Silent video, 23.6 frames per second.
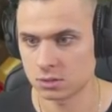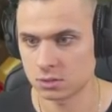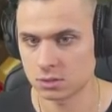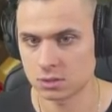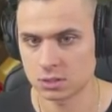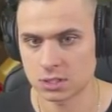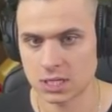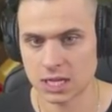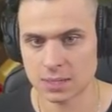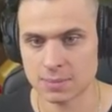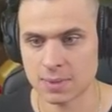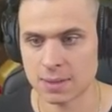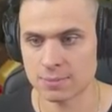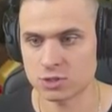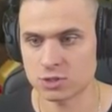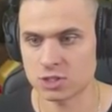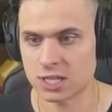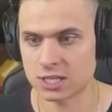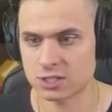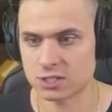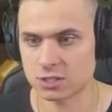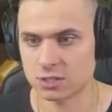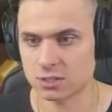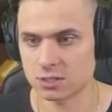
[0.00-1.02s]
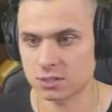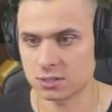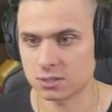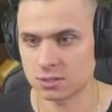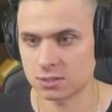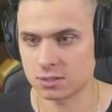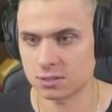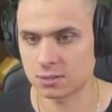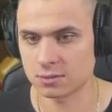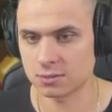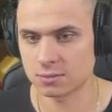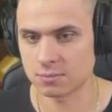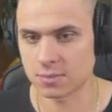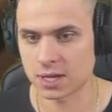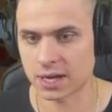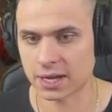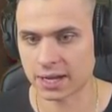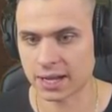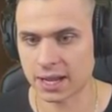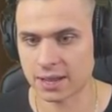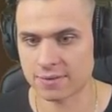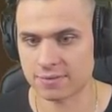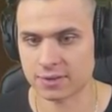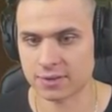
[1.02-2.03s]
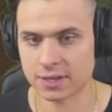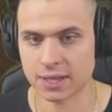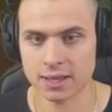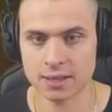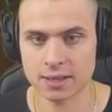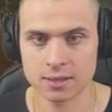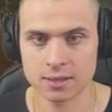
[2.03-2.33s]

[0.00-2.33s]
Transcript: jak mam ci dać marchewkę?